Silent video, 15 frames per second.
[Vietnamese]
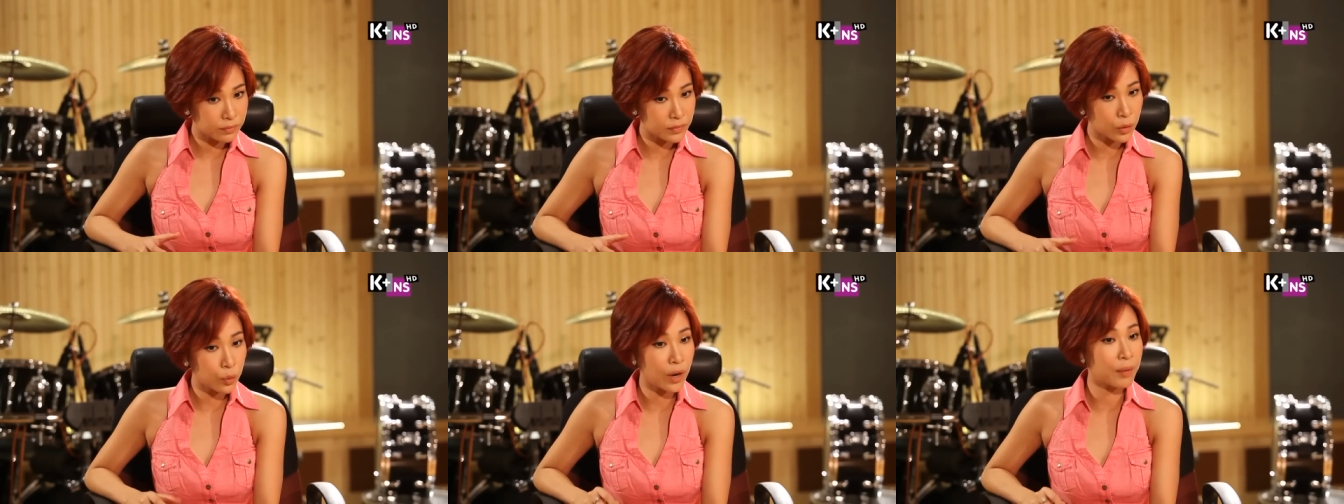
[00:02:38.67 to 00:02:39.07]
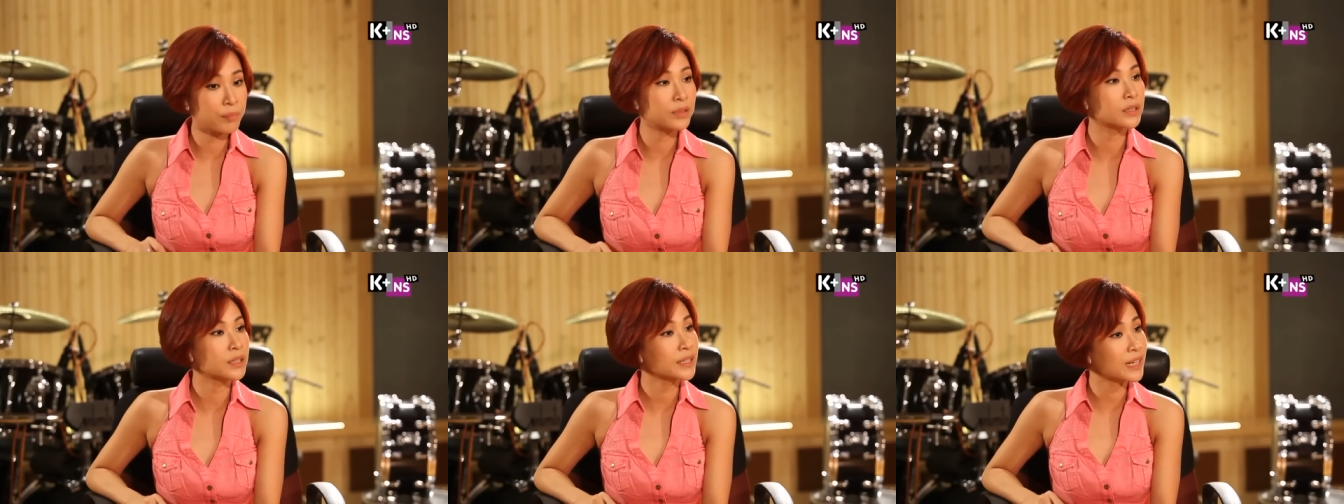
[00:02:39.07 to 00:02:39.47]
thu
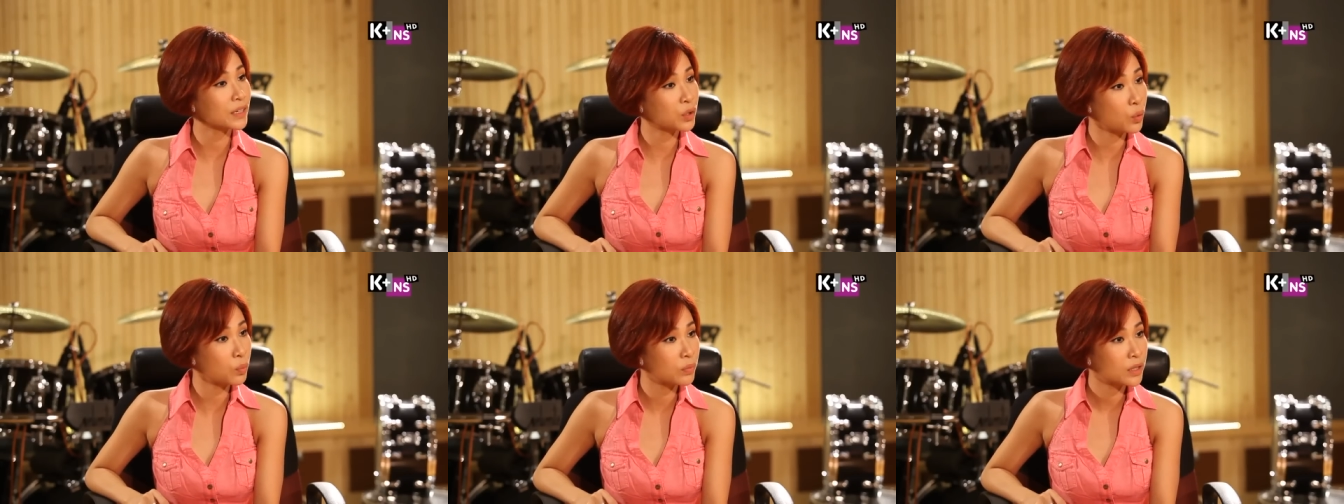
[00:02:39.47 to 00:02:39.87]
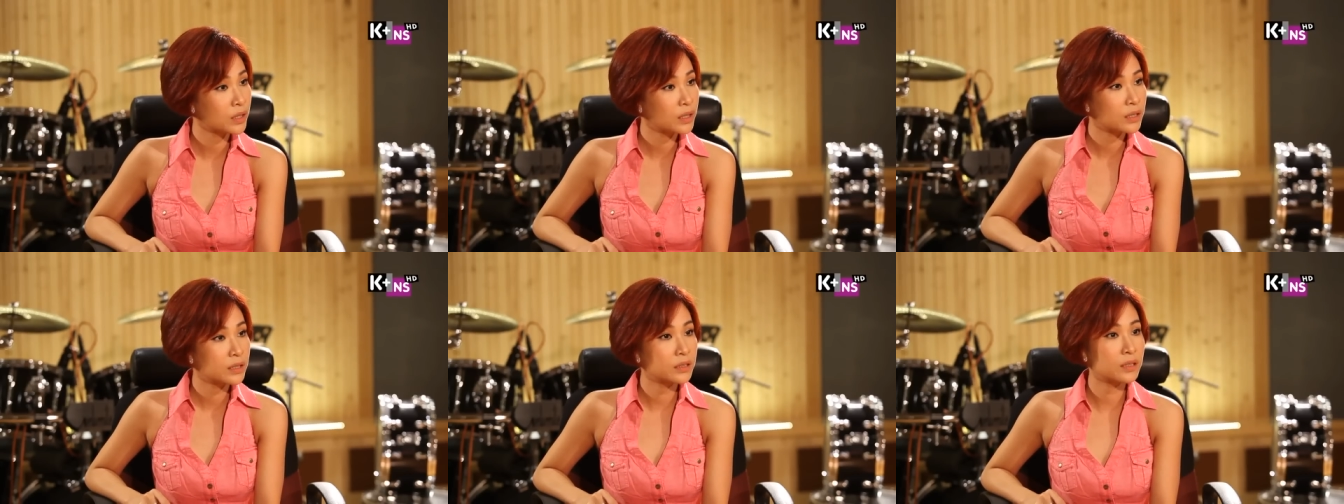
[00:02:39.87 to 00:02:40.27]
âm những cái ca khúc
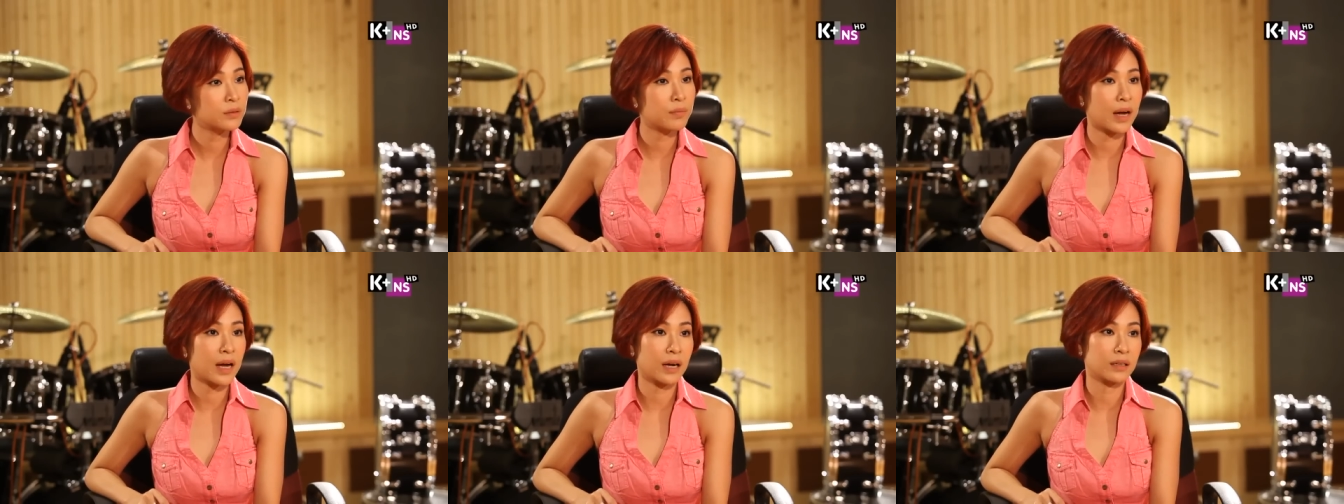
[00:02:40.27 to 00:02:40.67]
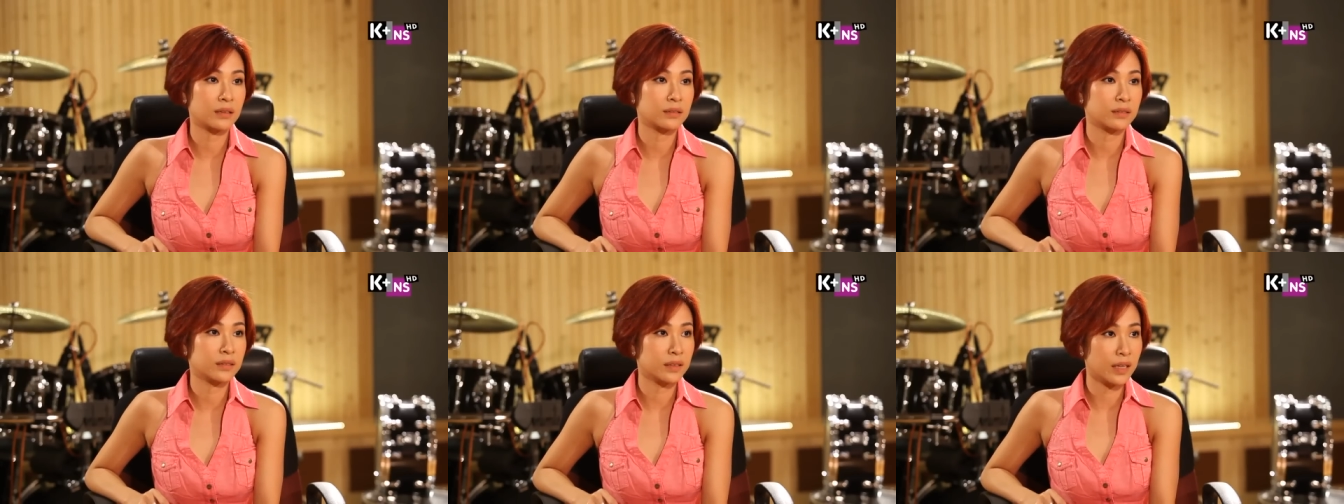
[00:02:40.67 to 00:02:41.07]
nhưng mà
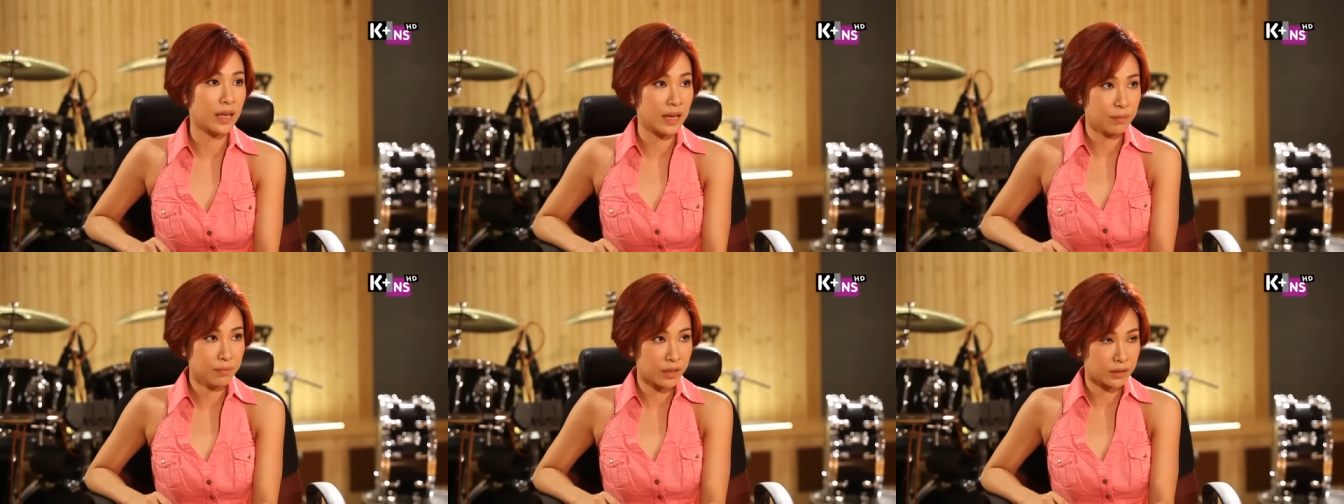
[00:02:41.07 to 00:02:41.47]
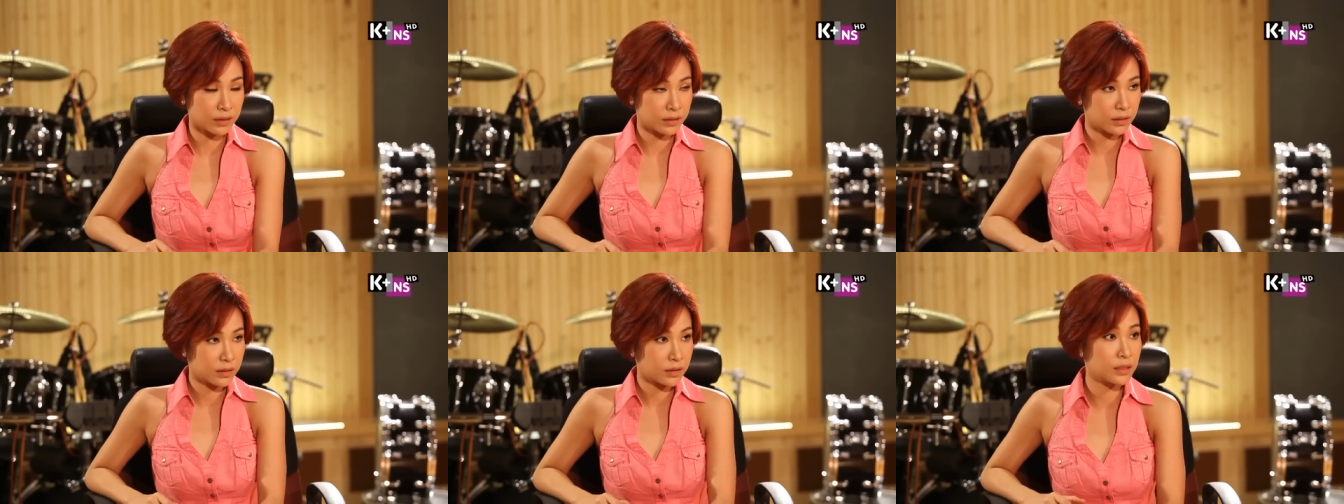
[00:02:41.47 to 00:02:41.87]
để mà
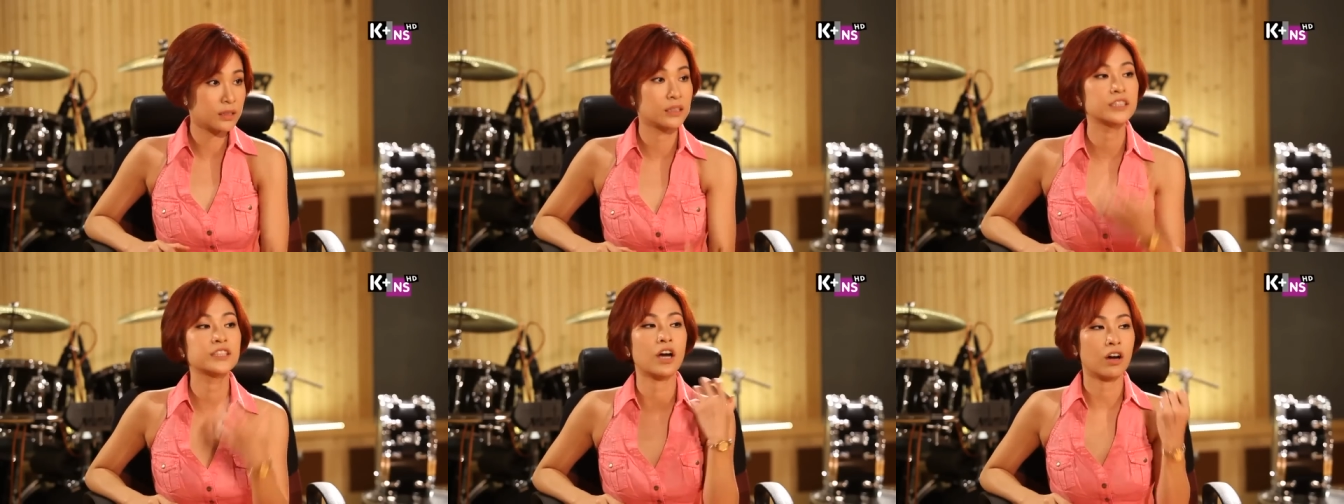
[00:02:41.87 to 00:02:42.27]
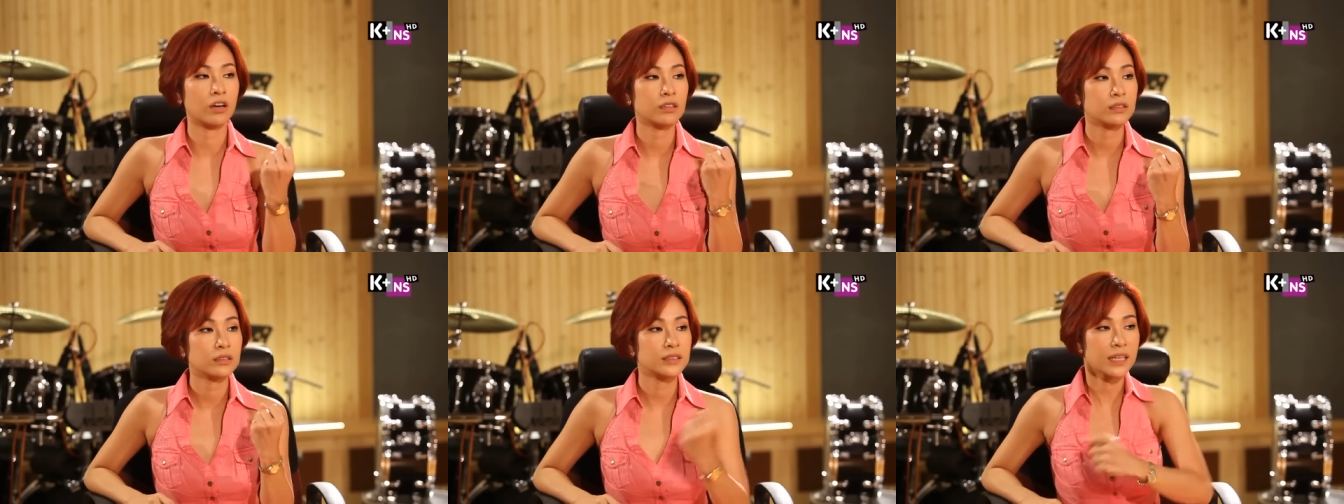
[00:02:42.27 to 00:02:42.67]
lựa chọn
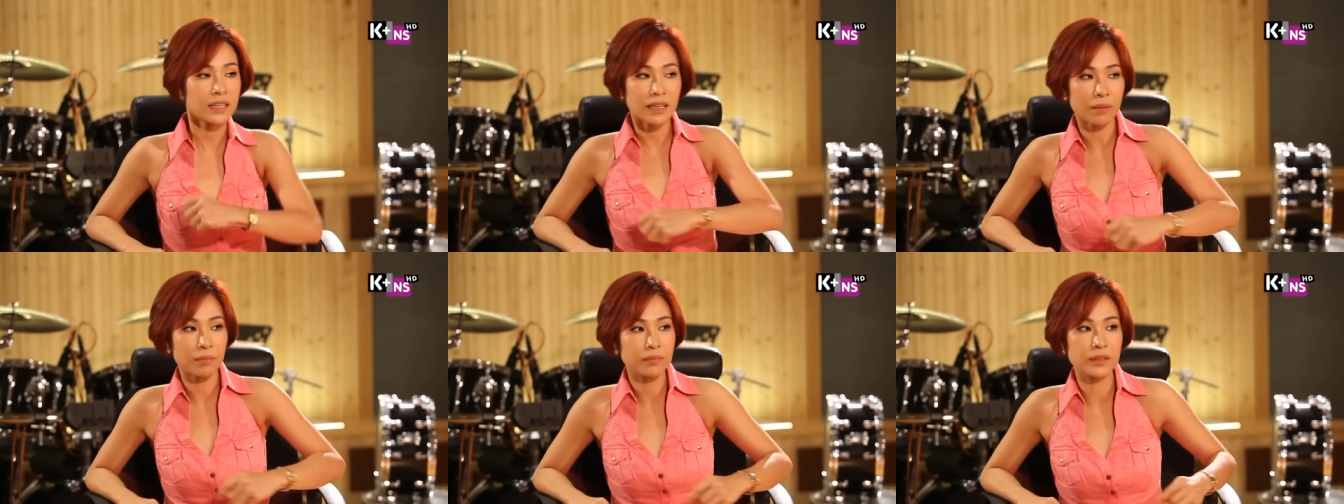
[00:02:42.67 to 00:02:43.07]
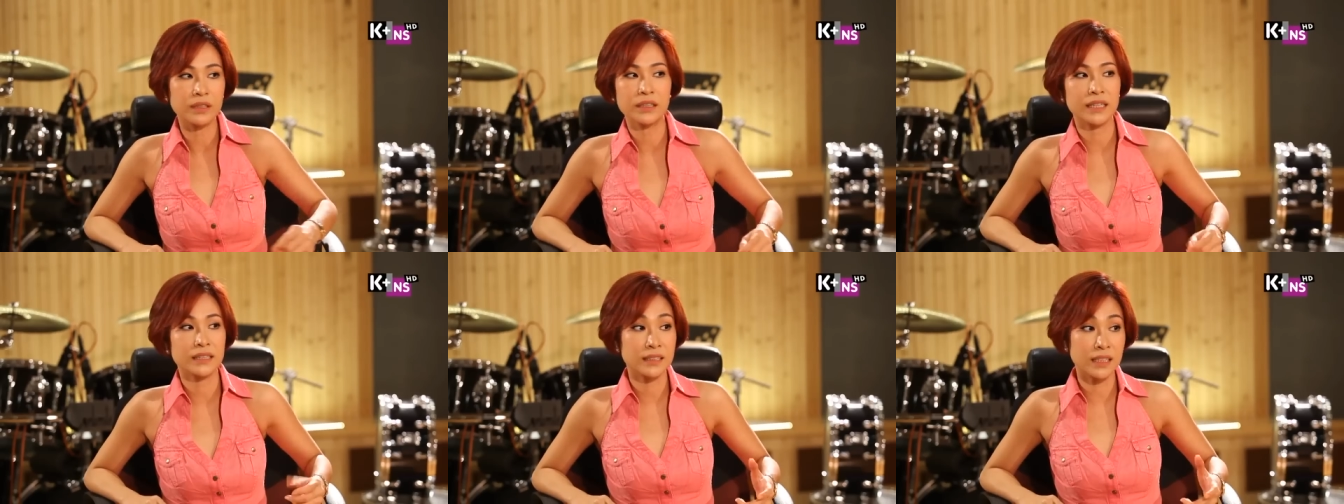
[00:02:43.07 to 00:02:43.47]
chắc lọc những cái